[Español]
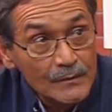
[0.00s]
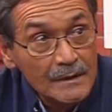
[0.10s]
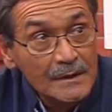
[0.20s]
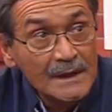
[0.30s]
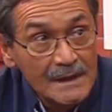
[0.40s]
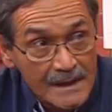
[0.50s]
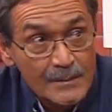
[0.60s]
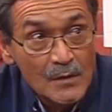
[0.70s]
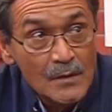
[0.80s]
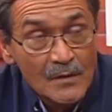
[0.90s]
y que el
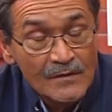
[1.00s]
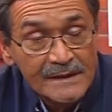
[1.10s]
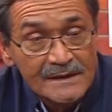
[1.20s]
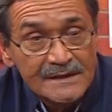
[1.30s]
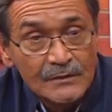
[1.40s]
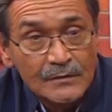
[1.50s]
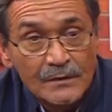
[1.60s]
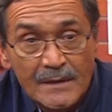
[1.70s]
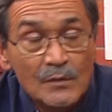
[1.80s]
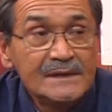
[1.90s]
equipo, como bien dices
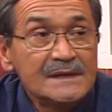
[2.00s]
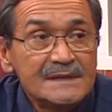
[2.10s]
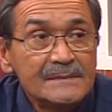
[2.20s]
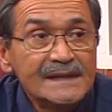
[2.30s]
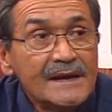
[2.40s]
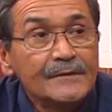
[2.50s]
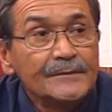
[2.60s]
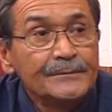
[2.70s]
tú, es multidisciplinario.